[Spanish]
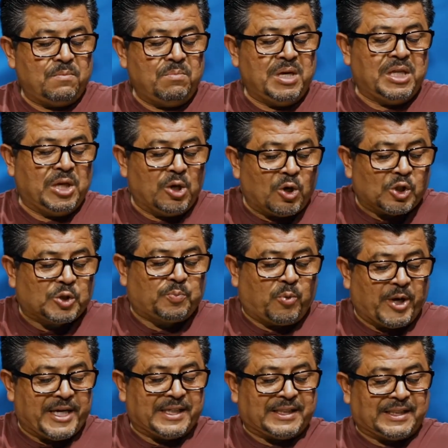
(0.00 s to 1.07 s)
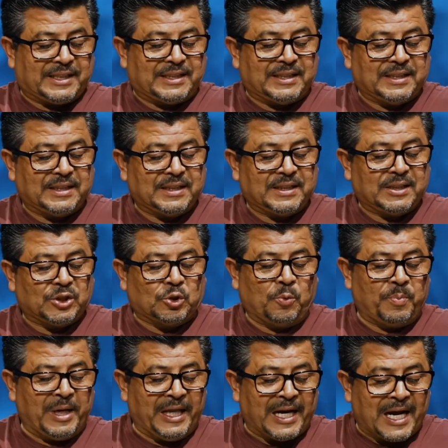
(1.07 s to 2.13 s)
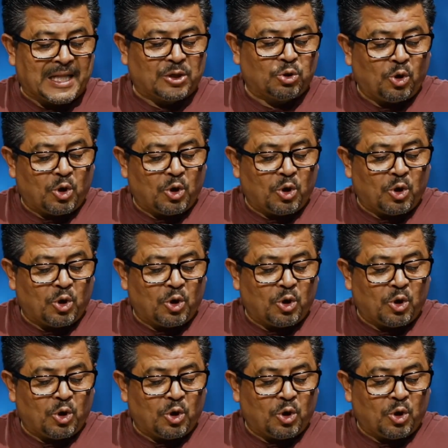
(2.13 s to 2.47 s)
mi Dios pues suplirá